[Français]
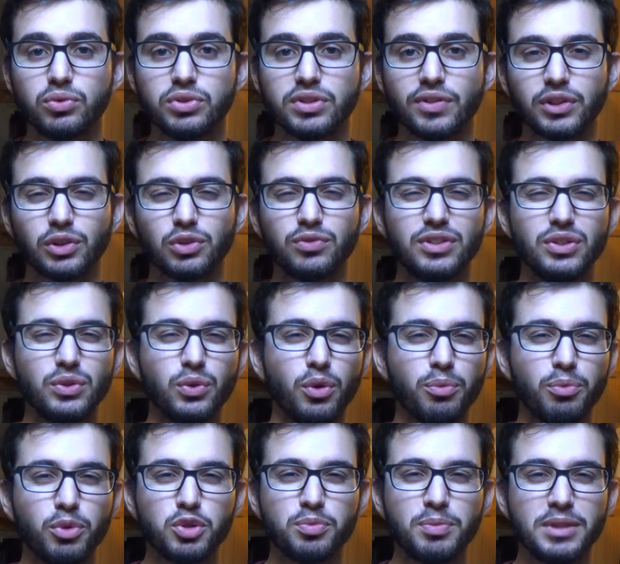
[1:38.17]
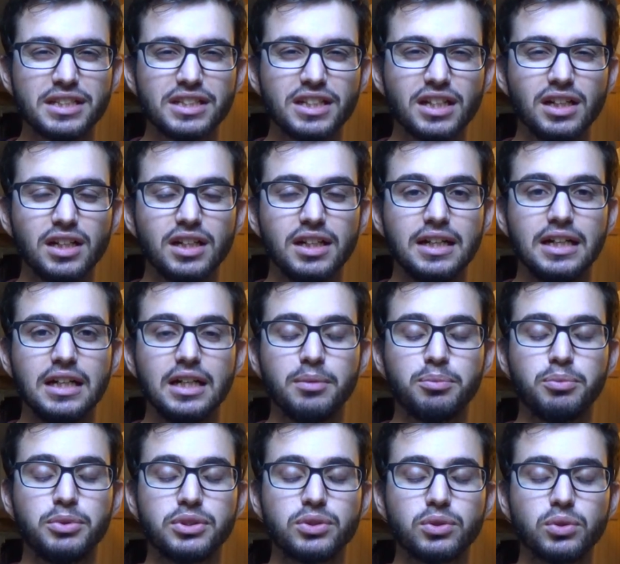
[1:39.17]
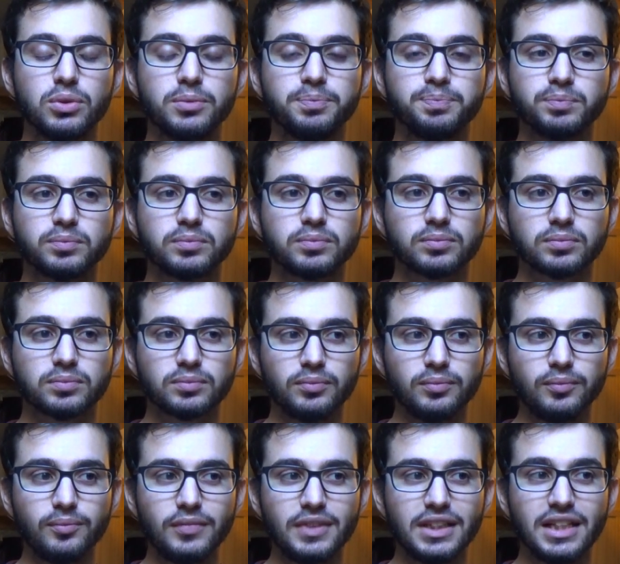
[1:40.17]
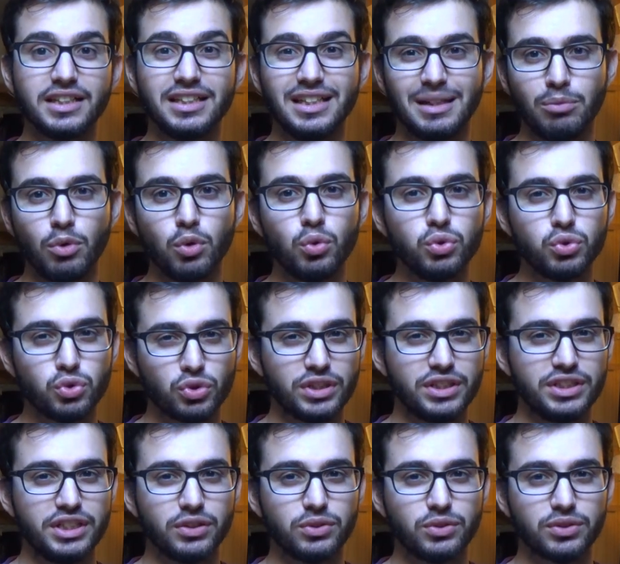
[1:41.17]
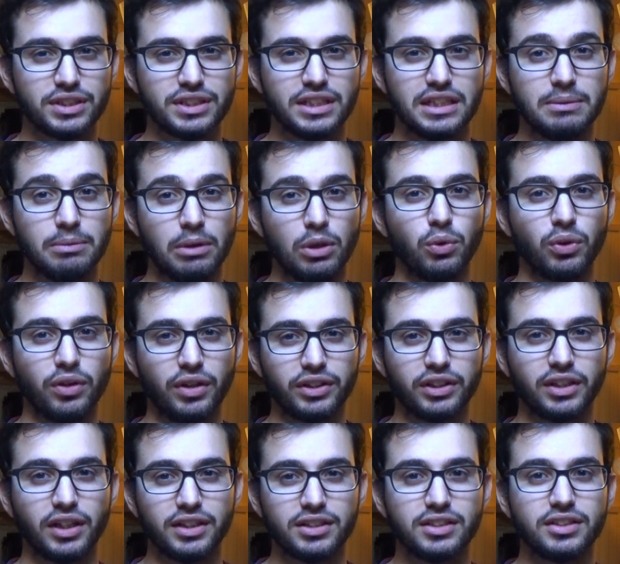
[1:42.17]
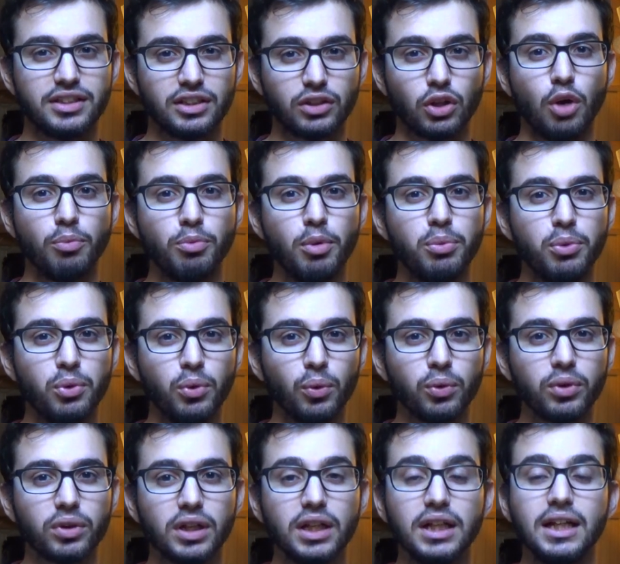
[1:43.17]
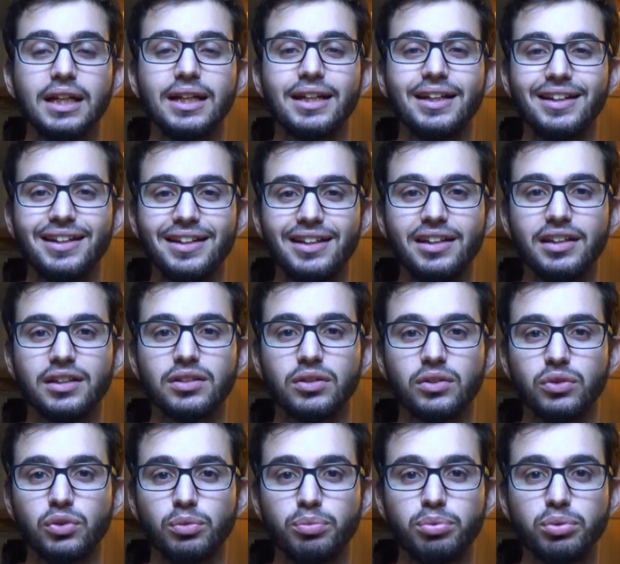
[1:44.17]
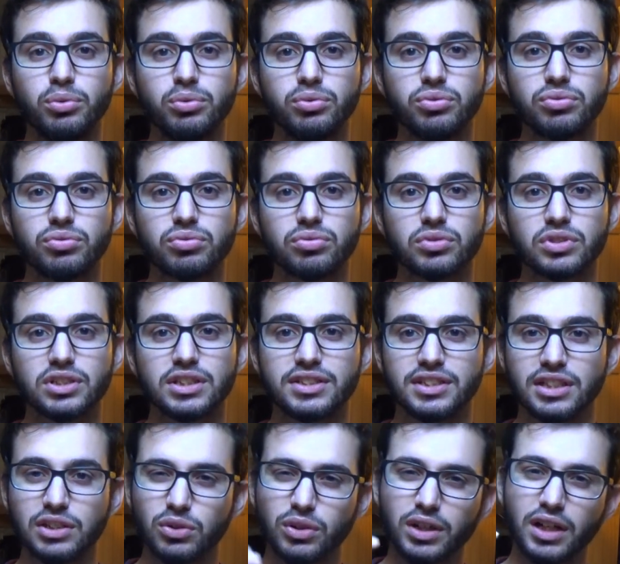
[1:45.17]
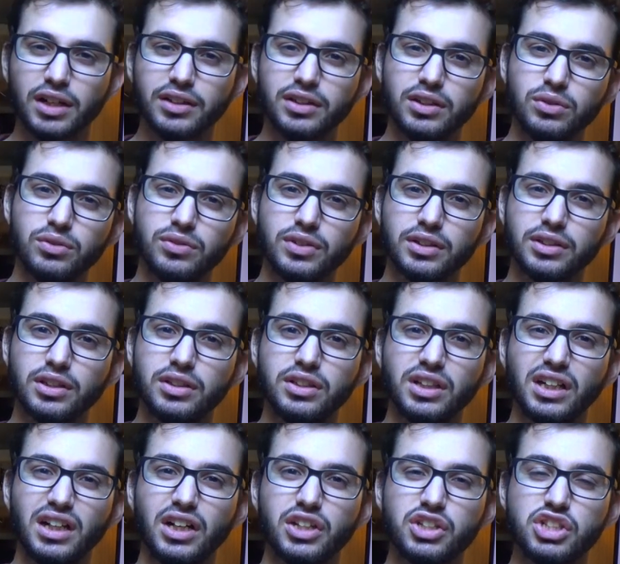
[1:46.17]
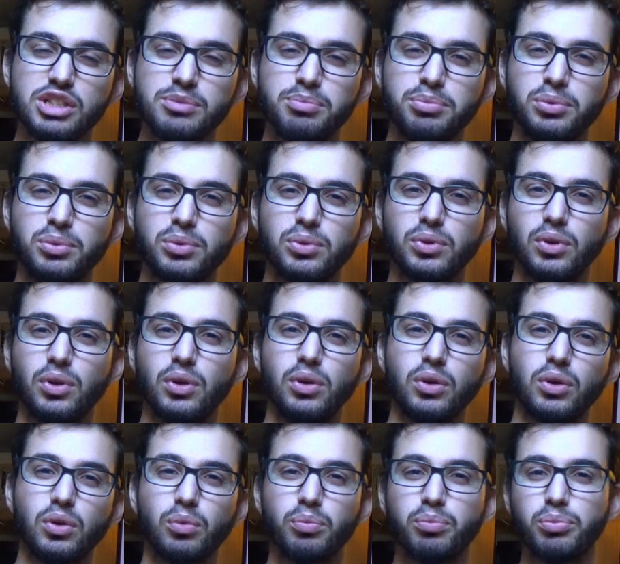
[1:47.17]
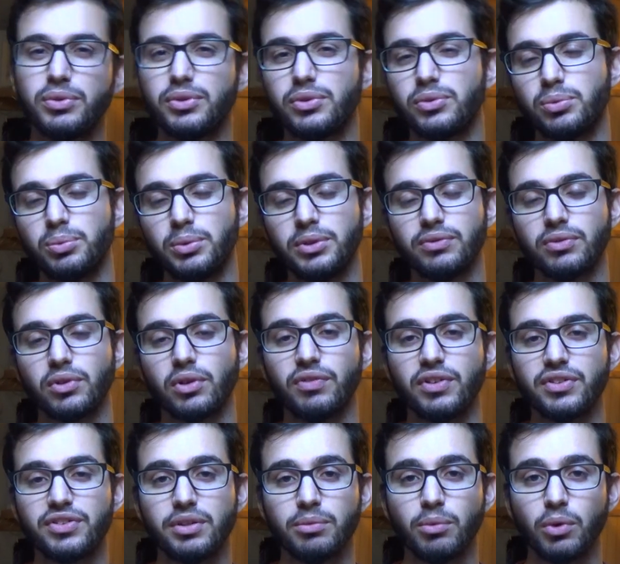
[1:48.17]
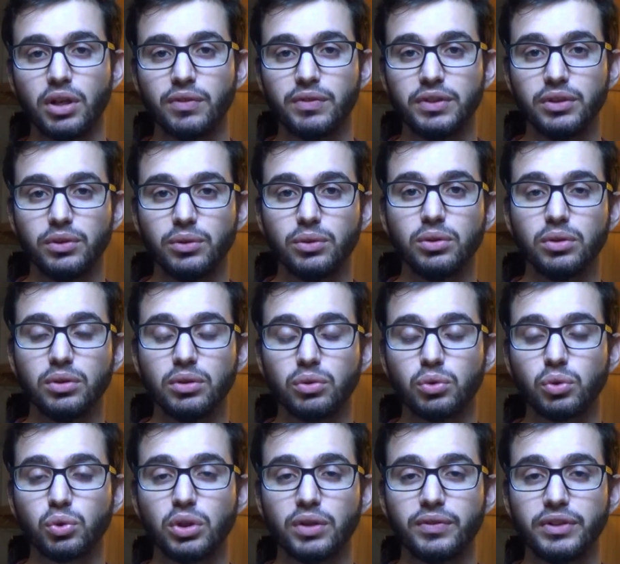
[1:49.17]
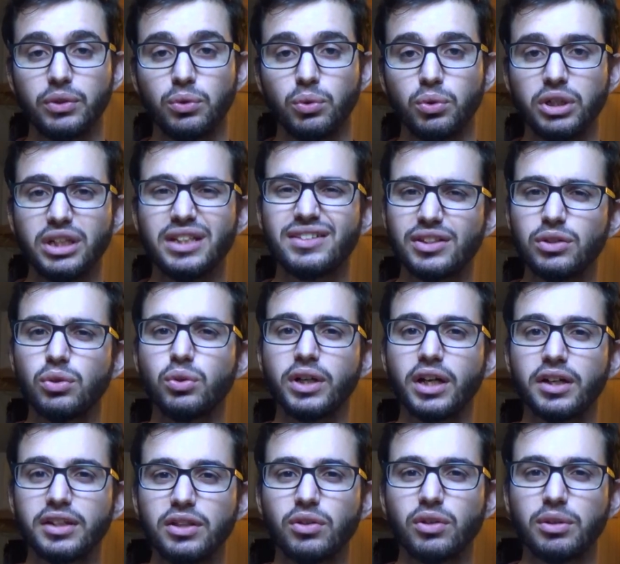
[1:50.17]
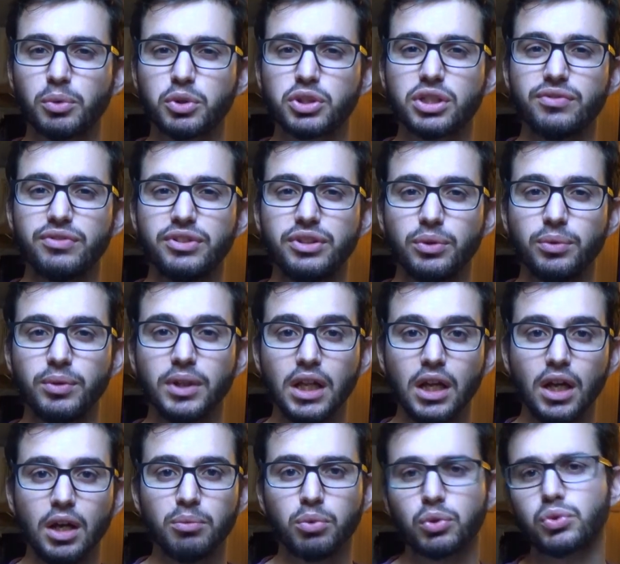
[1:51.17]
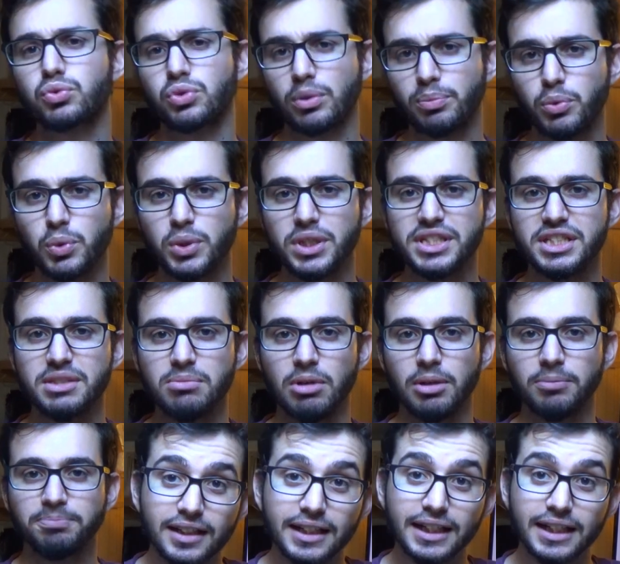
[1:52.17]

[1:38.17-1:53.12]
Ça va être une vidéo un peu spéciale, puisque il y a beaucoup de choses à dire sur cet animal, donc elle risque d'être un peu plus longue. Et euh, de plus, j'essaie de garder une certaine hiérarchie pour qu'on puisse suivre facilement la vidéo, le cours de la vidéo, et essayer de le garder dans les prochaines vidéos, pour que ce soit plus lisible.